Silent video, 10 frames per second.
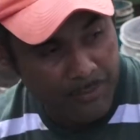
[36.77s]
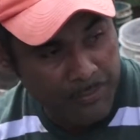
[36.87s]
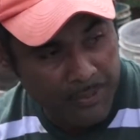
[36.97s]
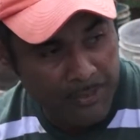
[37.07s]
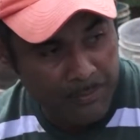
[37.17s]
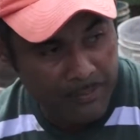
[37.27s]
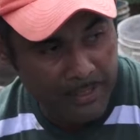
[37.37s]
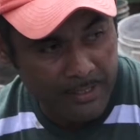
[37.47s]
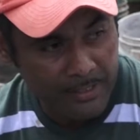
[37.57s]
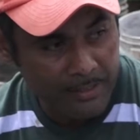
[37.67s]
un poquito
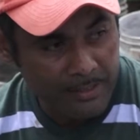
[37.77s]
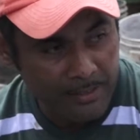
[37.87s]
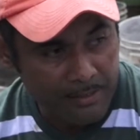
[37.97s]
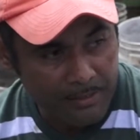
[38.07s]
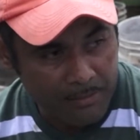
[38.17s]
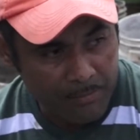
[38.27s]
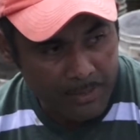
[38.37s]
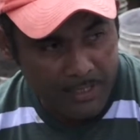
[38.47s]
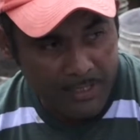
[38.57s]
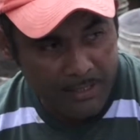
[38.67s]
para,
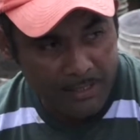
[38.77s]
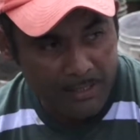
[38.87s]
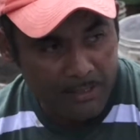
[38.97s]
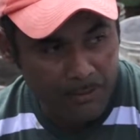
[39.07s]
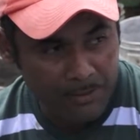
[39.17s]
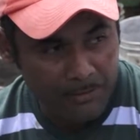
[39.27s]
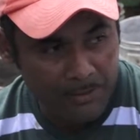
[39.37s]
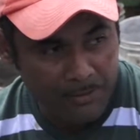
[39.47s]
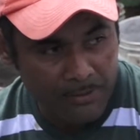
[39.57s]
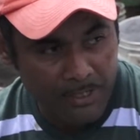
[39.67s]
para darle el,
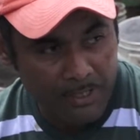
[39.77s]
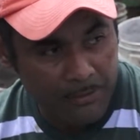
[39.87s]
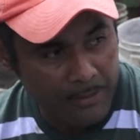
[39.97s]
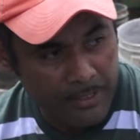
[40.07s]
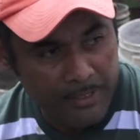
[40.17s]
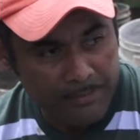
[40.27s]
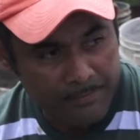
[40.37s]
último toque a la boda.